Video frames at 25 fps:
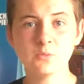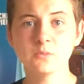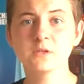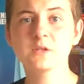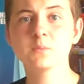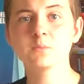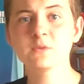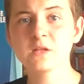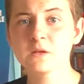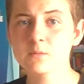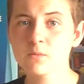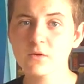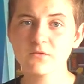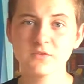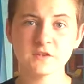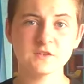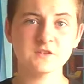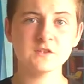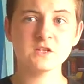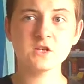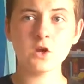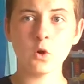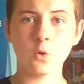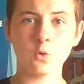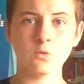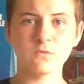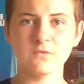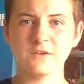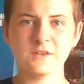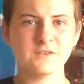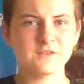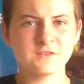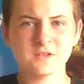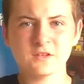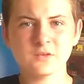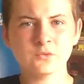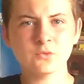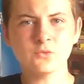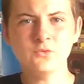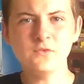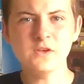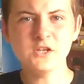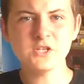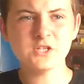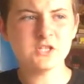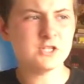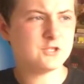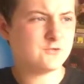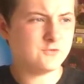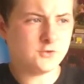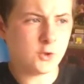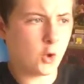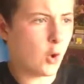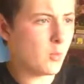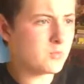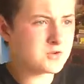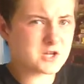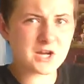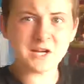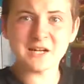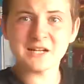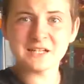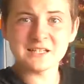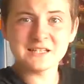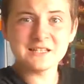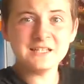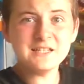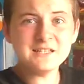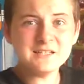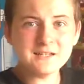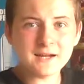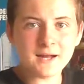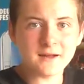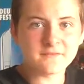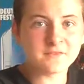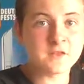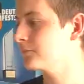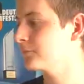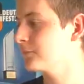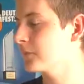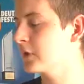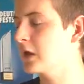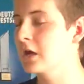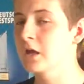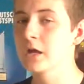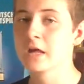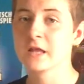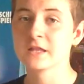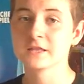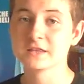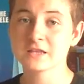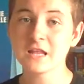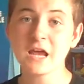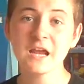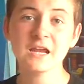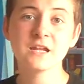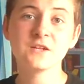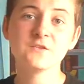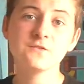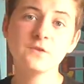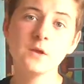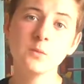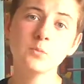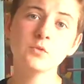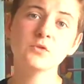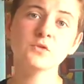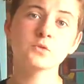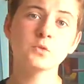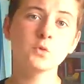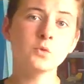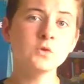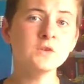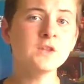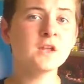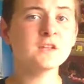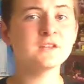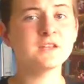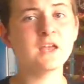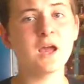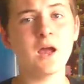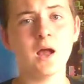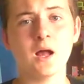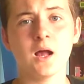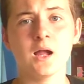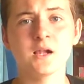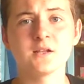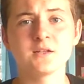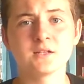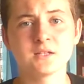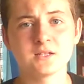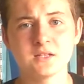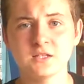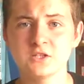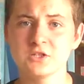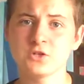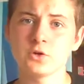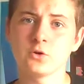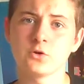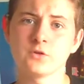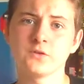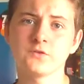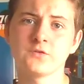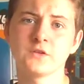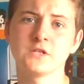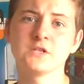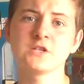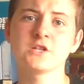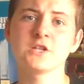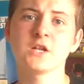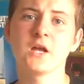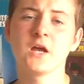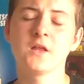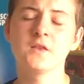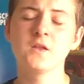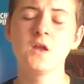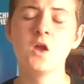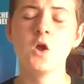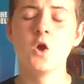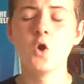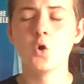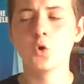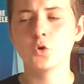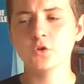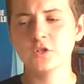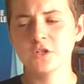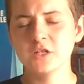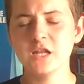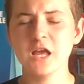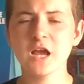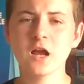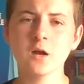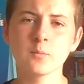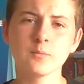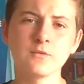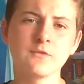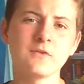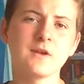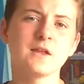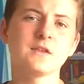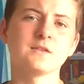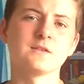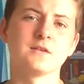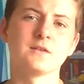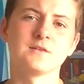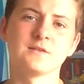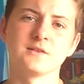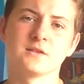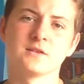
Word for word: mit dem Thema Versicherung, was ist da so wichtig? Wie komme ich an Kredite ran? Nein, wir müssen 100 Jahre alte Gedichte auswendig lernen und die Lehrer bewerten das